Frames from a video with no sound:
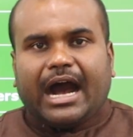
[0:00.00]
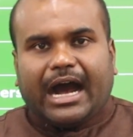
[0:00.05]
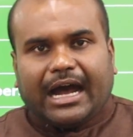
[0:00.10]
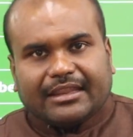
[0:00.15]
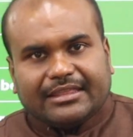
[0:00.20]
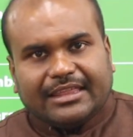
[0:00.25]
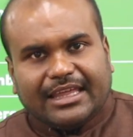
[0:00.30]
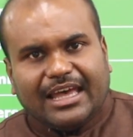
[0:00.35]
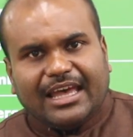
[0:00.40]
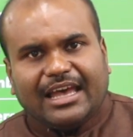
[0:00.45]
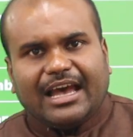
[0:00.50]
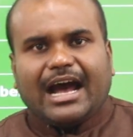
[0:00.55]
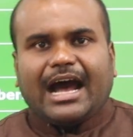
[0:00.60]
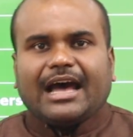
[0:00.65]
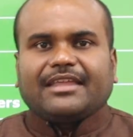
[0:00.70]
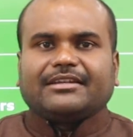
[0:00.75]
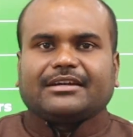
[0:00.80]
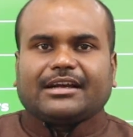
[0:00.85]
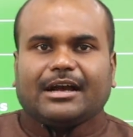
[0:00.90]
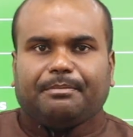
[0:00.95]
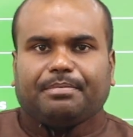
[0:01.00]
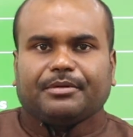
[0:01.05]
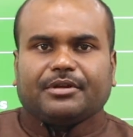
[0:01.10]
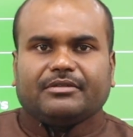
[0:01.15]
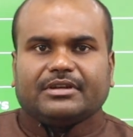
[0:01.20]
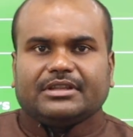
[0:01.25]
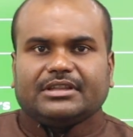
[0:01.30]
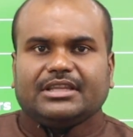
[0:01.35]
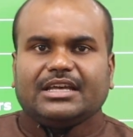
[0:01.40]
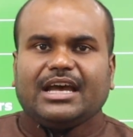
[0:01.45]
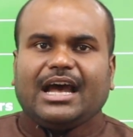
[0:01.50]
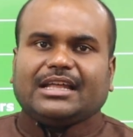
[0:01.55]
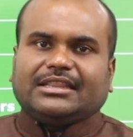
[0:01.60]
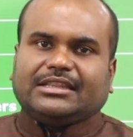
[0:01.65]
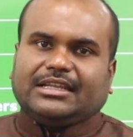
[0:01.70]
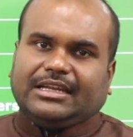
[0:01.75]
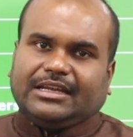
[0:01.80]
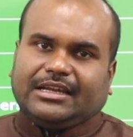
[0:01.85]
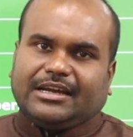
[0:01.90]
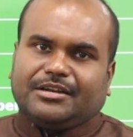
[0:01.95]
அதை அதுக்கப்புறம் வந்து
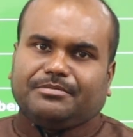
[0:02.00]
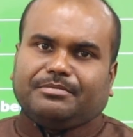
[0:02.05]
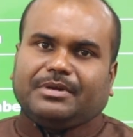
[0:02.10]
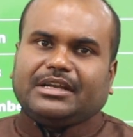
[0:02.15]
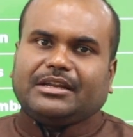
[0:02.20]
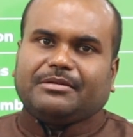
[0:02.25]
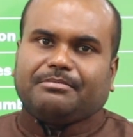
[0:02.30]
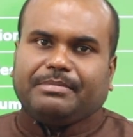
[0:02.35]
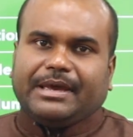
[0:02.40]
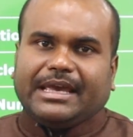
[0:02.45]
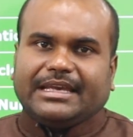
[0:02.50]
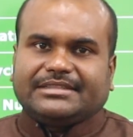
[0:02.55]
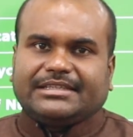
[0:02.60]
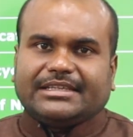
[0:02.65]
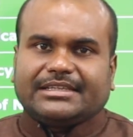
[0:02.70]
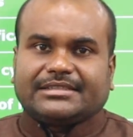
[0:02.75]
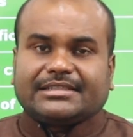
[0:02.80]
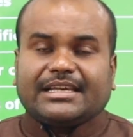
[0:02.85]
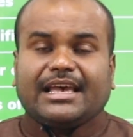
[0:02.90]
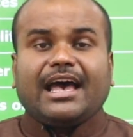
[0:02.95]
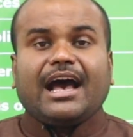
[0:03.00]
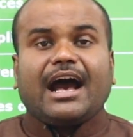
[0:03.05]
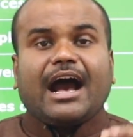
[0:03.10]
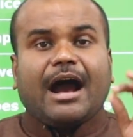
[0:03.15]
அந்த லேர்ன் பண்ண பேசிக்ஸை